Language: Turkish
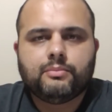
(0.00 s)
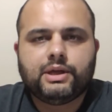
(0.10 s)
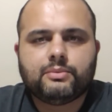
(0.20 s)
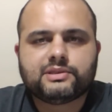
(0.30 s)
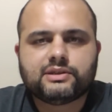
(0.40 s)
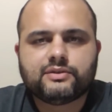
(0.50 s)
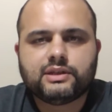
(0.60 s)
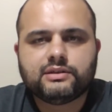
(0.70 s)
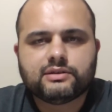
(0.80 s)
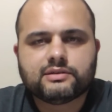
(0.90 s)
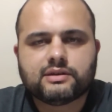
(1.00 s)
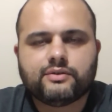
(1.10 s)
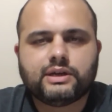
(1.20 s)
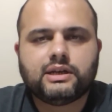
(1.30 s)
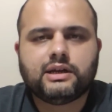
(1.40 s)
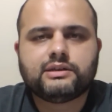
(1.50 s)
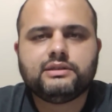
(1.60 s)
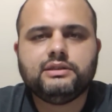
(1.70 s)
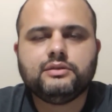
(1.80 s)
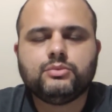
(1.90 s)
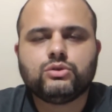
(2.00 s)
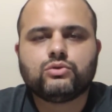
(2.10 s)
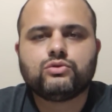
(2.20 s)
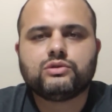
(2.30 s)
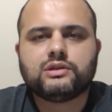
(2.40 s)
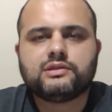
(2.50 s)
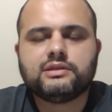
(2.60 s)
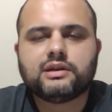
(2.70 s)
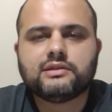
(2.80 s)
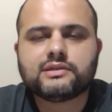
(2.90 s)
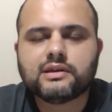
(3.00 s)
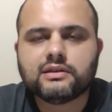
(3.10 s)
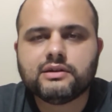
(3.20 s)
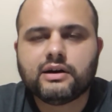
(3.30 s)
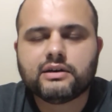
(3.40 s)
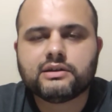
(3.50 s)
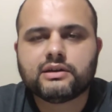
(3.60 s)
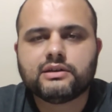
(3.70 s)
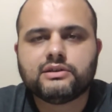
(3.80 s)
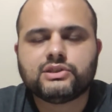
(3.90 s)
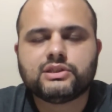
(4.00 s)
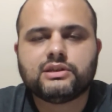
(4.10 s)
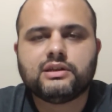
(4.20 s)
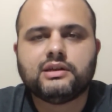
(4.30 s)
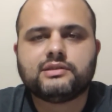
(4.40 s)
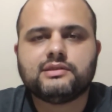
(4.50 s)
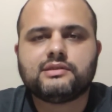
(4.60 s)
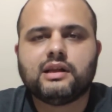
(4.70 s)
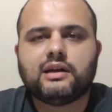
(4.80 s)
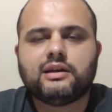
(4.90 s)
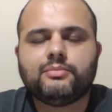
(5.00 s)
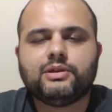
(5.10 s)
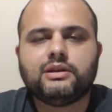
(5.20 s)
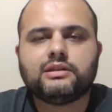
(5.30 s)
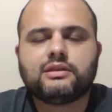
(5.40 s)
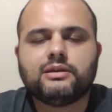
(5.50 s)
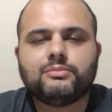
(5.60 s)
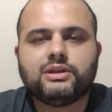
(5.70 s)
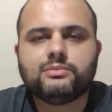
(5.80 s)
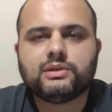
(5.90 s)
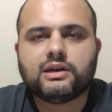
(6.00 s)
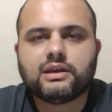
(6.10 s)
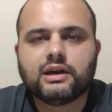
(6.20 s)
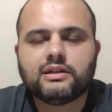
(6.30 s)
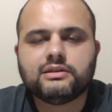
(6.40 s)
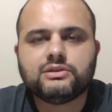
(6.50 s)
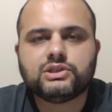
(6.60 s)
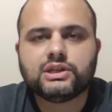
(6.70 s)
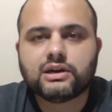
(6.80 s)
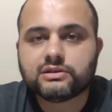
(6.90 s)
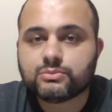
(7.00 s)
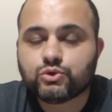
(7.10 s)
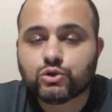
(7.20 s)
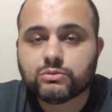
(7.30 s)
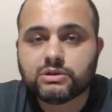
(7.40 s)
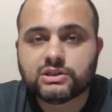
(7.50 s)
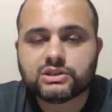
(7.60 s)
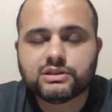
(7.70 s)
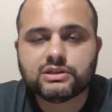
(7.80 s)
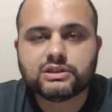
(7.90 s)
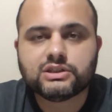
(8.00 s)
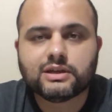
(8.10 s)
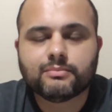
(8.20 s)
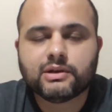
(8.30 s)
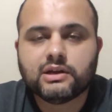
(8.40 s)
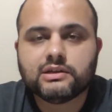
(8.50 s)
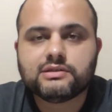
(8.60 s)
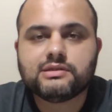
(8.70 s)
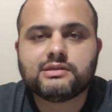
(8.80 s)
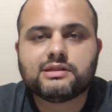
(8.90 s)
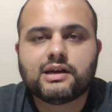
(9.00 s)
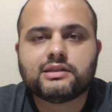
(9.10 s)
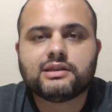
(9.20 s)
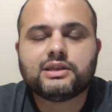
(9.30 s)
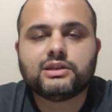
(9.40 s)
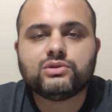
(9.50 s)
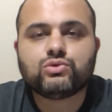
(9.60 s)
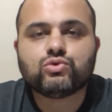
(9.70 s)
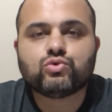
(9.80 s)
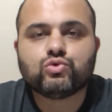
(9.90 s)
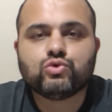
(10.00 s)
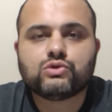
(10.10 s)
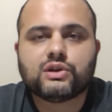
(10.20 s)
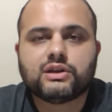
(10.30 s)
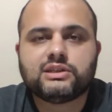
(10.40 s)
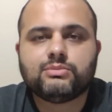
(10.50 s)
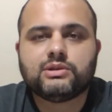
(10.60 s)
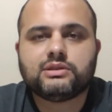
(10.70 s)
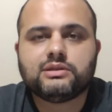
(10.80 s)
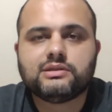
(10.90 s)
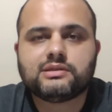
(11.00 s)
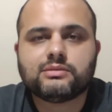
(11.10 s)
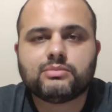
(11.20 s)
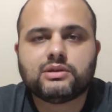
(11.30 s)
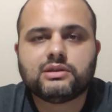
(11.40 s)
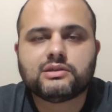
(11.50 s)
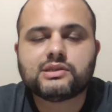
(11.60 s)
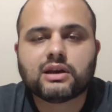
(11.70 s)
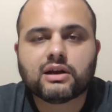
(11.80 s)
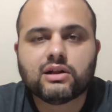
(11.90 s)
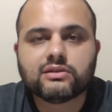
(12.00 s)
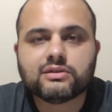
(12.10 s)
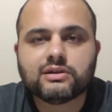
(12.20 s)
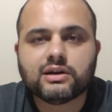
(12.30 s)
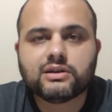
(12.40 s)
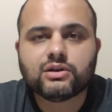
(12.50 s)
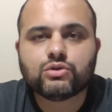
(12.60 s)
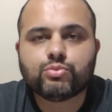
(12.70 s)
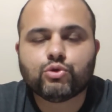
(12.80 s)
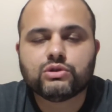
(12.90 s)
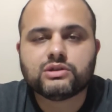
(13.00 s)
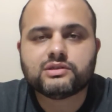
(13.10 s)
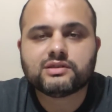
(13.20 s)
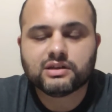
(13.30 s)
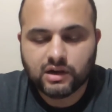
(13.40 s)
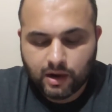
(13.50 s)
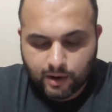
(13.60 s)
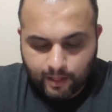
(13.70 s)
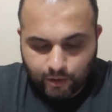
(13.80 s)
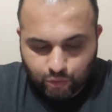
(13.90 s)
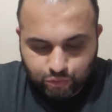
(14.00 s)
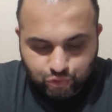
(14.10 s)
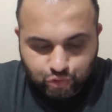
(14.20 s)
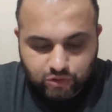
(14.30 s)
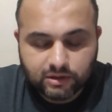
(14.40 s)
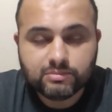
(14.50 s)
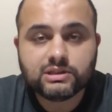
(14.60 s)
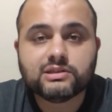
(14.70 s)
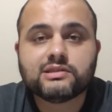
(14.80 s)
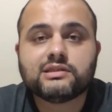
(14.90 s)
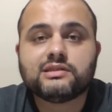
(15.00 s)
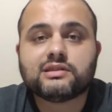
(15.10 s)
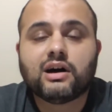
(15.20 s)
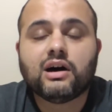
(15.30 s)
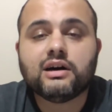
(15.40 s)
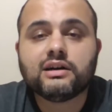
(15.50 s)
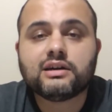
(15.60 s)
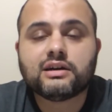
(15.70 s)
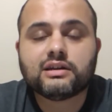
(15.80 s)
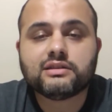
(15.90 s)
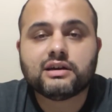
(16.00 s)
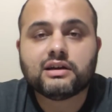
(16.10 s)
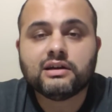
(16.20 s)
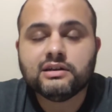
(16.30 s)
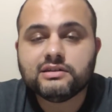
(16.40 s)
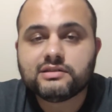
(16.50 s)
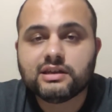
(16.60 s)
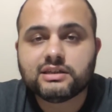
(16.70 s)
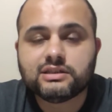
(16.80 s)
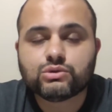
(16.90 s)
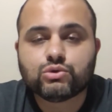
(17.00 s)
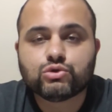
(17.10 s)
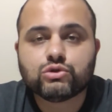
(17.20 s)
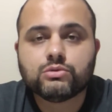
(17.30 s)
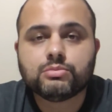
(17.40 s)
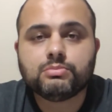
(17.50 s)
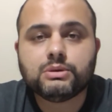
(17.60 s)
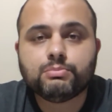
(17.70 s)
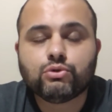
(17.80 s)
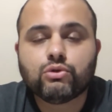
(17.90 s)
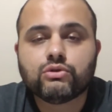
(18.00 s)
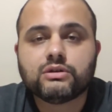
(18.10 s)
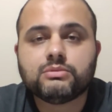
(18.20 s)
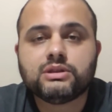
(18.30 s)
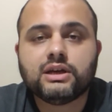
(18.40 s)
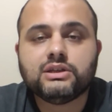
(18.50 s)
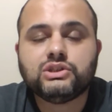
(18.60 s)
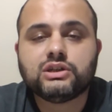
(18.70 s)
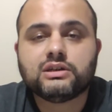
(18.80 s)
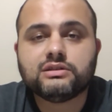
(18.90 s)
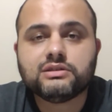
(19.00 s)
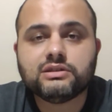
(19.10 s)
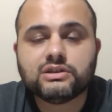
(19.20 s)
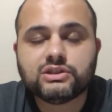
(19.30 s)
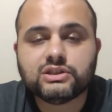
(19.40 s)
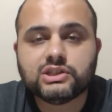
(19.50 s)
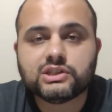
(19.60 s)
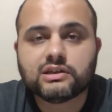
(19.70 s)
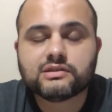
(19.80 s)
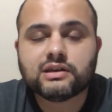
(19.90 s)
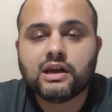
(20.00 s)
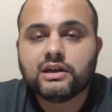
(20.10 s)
Merhaba sevgili yarışseverler. 29 Haziran Salı Ankara yarışlarıyla sizlerle birlikteyim. Elimden geldiğince yardımcı olmaya çalışacağım. Sizler de kendi tuttuğunuz, takip ettiğiniz isimleri yazarak altılı ganyan kuponlarınızı oluşturabilirsiniz. Ankara'da 8 koşulu bir programın heyecanını yaşayacağız.